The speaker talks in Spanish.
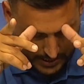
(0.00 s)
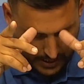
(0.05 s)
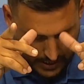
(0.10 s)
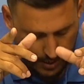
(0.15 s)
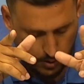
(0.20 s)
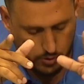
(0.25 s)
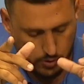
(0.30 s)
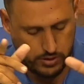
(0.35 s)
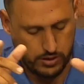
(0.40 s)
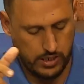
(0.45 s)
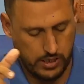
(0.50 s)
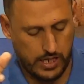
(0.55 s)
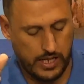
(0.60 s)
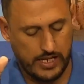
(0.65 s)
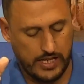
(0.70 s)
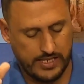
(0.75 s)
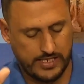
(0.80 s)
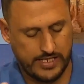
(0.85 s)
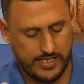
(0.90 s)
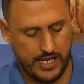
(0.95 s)
CJ,
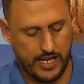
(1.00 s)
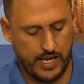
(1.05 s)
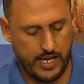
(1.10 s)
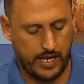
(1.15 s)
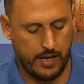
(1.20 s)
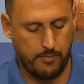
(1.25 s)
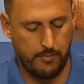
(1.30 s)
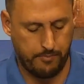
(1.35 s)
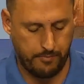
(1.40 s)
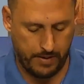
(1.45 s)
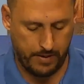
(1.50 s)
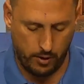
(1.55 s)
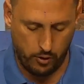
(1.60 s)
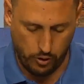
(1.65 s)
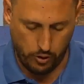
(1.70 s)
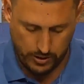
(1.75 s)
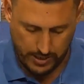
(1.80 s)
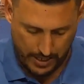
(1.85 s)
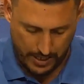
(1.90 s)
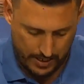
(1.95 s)
el
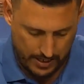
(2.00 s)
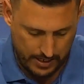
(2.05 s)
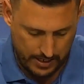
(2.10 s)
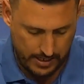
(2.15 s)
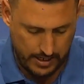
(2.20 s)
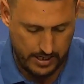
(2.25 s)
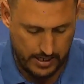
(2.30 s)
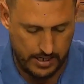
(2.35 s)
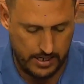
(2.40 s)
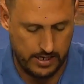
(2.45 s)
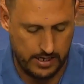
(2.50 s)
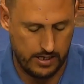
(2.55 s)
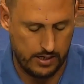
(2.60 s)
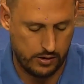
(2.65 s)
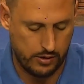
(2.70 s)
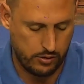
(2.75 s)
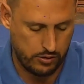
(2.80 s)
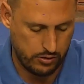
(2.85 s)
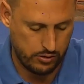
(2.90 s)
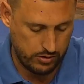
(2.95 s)
CGPJ,
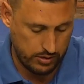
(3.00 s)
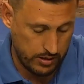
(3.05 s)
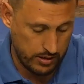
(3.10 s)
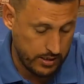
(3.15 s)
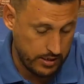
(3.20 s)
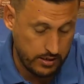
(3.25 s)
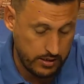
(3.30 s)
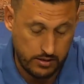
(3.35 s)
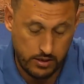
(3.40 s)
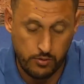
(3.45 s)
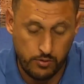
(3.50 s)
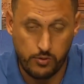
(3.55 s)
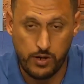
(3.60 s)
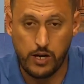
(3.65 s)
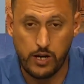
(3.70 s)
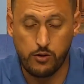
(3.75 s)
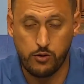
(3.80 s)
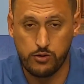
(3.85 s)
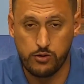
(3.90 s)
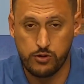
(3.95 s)
el,
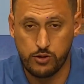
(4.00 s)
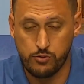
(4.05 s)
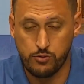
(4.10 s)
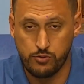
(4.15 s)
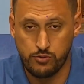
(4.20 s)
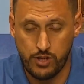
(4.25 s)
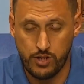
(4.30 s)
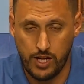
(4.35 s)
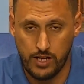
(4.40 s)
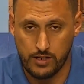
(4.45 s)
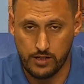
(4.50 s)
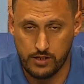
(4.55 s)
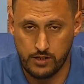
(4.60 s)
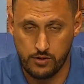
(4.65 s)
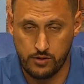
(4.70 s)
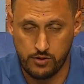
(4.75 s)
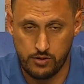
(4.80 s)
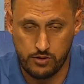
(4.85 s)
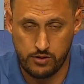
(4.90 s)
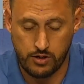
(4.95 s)
Tribunal Constitucional,
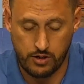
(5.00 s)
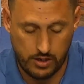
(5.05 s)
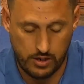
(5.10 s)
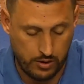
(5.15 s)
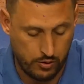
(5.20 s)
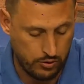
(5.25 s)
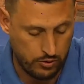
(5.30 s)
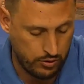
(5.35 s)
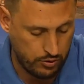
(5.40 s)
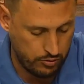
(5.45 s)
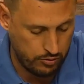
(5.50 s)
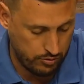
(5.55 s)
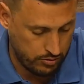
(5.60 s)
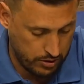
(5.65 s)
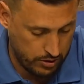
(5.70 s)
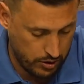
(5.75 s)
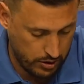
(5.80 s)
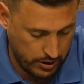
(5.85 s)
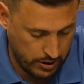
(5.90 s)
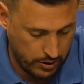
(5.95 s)
creo,
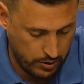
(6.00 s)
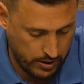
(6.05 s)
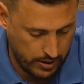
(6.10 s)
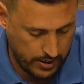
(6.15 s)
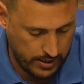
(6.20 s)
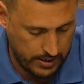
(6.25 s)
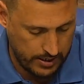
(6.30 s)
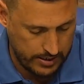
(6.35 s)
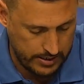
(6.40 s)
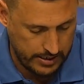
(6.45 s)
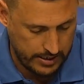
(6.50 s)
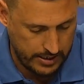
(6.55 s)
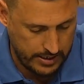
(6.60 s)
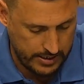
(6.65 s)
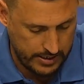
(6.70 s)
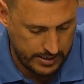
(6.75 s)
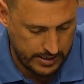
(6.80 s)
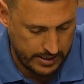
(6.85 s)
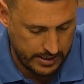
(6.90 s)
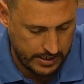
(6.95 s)
creo, que se
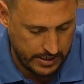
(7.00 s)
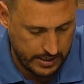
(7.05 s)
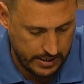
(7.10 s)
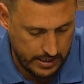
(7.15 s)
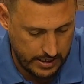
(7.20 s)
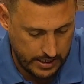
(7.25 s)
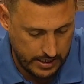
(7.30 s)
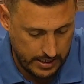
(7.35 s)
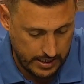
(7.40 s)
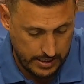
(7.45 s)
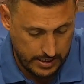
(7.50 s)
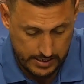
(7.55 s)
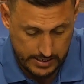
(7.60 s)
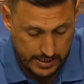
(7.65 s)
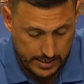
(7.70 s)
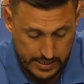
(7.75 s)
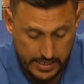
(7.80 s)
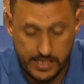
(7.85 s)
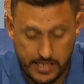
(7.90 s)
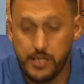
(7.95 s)
dice,
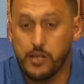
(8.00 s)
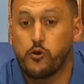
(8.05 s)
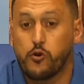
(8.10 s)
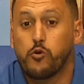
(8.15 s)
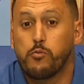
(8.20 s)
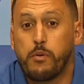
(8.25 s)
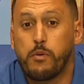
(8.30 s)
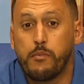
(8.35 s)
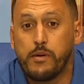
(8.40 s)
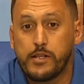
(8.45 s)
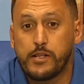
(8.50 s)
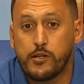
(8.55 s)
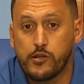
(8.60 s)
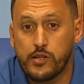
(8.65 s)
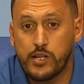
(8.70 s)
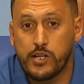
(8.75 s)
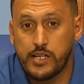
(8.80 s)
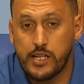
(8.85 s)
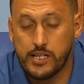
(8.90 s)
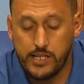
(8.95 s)
se dice así, discúlpenme si
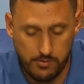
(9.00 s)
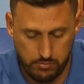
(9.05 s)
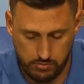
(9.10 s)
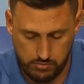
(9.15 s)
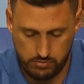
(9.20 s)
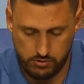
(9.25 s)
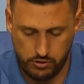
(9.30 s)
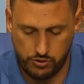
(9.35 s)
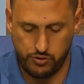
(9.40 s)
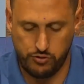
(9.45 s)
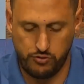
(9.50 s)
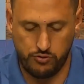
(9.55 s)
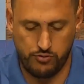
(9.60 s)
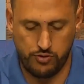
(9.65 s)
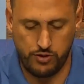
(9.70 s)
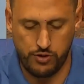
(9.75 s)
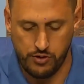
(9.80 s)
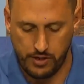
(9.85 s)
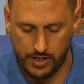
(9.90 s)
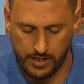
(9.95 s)
no se dice así, porque yo soy
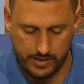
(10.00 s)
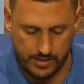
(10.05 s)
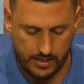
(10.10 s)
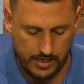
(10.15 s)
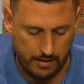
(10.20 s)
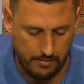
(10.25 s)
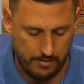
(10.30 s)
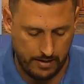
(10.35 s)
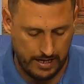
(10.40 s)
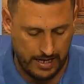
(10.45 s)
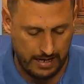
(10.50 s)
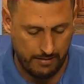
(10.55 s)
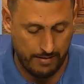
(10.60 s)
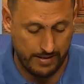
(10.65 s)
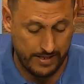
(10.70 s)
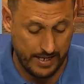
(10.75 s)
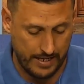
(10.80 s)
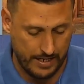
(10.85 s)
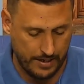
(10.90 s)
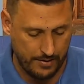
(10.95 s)
un ignorante en la, en la
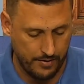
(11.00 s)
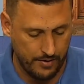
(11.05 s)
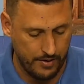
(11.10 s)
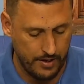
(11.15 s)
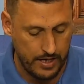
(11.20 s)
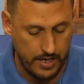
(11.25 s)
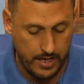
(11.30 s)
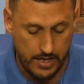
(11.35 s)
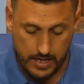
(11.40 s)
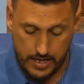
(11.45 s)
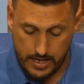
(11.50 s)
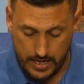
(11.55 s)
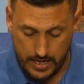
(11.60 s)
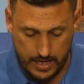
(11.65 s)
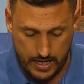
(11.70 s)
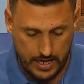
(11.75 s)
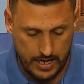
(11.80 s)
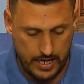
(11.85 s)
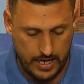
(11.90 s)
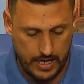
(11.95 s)
materia, ¿no?
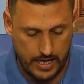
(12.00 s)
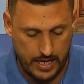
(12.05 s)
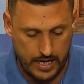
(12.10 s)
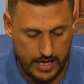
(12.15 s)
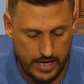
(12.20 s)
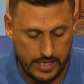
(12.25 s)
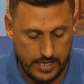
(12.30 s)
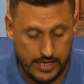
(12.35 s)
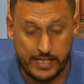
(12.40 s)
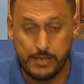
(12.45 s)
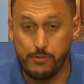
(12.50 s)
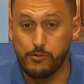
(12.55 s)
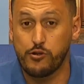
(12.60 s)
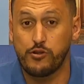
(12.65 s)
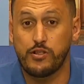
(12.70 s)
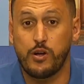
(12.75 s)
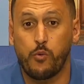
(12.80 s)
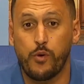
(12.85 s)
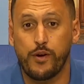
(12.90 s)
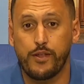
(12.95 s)
Eh, ya se
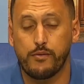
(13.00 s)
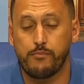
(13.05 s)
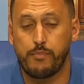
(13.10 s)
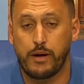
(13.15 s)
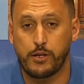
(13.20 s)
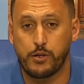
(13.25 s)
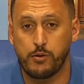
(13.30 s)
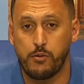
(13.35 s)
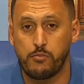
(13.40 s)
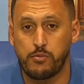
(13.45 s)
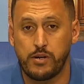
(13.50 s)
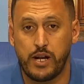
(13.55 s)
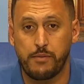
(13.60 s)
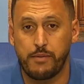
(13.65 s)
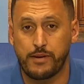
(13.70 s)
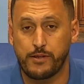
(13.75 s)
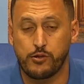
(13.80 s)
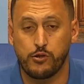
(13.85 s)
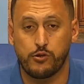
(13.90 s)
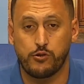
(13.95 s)
pusieron de acuerdo el Partido
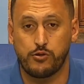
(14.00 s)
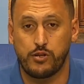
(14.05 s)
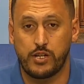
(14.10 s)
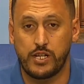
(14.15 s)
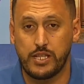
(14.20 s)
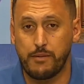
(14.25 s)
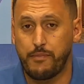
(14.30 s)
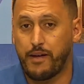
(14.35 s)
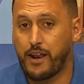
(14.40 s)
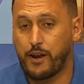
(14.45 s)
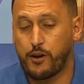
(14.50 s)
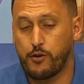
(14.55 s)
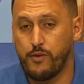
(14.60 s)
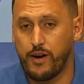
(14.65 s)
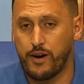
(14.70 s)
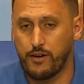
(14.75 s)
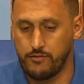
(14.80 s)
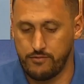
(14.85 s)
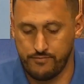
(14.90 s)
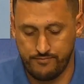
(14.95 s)
Popular y Partido Socialista para
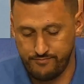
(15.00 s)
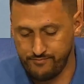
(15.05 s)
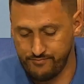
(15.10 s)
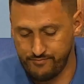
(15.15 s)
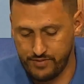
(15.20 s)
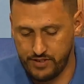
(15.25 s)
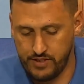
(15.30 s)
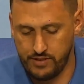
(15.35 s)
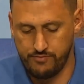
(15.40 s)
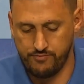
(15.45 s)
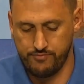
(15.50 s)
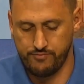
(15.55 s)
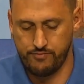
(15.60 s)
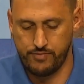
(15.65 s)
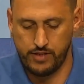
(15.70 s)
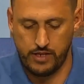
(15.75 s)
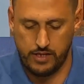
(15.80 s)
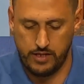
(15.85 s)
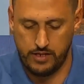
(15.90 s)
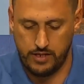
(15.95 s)
renovarlo, sí,
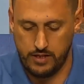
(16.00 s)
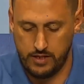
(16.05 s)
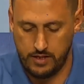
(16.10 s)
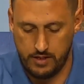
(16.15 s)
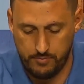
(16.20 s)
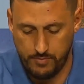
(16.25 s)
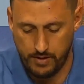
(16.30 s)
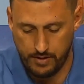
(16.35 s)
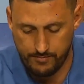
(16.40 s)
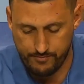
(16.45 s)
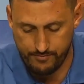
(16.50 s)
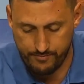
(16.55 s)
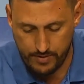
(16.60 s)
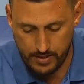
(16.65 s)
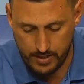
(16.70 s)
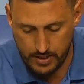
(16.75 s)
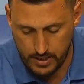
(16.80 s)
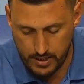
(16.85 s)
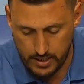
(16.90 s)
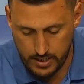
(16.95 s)
eh, bueno.
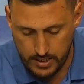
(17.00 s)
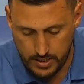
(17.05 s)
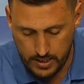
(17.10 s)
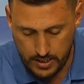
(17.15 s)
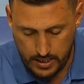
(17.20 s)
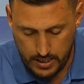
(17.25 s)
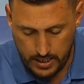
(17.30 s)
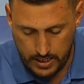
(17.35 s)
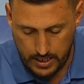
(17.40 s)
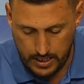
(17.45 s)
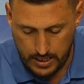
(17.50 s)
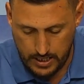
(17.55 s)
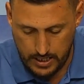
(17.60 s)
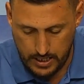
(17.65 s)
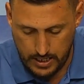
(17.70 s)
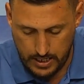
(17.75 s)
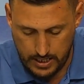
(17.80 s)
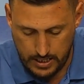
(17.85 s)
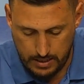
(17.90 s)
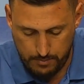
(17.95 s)

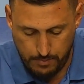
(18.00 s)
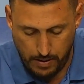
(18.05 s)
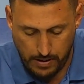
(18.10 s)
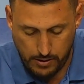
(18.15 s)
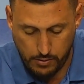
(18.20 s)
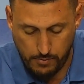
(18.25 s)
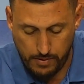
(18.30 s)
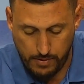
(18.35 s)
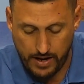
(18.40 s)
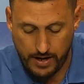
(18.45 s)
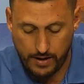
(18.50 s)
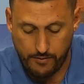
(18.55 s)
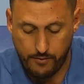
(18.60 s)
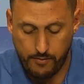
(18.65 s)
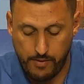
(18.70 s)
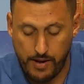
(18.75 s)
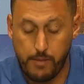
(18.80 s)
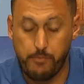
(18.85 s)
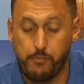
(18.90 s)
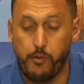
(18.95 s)
Es el pacto para
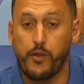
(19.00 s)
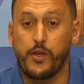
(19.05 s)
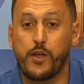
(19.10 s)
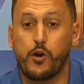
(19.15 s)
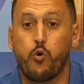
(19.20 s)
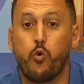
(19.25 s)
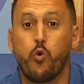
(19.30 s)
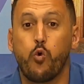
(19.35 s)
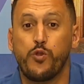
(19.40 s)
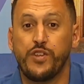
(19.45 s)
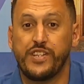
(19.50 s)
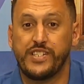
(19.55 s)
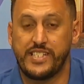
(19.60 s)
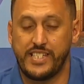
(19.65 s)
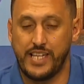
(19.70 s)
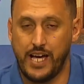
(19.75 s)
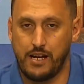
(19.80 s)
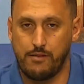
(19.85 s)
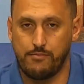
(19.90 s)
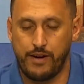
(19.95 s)
reformar el poder
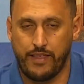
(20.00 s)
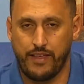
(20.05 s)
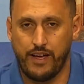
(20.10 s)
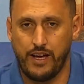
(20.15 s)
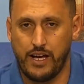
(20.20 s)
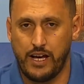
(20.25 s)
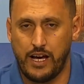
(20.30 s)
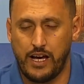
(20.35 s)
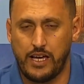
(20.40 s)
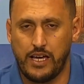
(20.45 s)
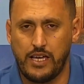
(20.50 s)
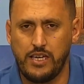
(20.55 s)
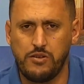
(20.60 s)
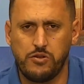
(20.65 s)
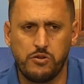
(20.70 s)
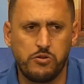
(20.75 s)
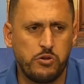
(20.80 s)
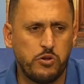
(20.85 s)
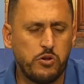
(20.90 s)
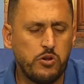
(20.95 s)
judicial, ¿verdad? Ah, eh,
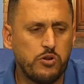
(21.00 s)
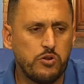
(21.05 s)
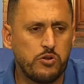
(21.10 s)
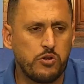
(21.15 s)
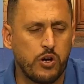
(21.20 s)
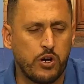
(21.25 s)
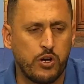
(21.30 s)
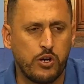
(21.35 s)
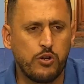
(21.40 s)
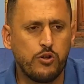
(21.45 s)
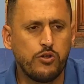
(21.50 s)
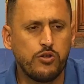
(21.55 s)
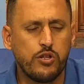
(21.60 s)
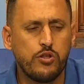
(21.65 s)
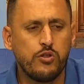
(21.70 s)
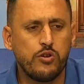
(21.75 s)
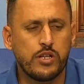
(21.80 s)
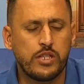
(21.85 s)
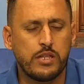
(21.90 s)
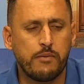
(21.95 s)
yo, no, lo que yo no
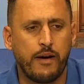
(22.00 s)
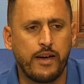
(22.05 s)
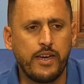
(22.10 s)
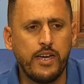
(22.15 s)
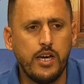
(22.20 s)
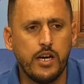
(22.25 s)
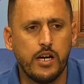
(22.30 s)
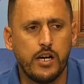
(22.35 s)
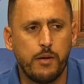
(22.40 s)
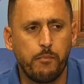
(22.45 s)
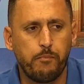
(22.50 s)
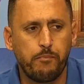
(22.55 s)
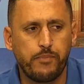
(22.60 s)
entiendo de este país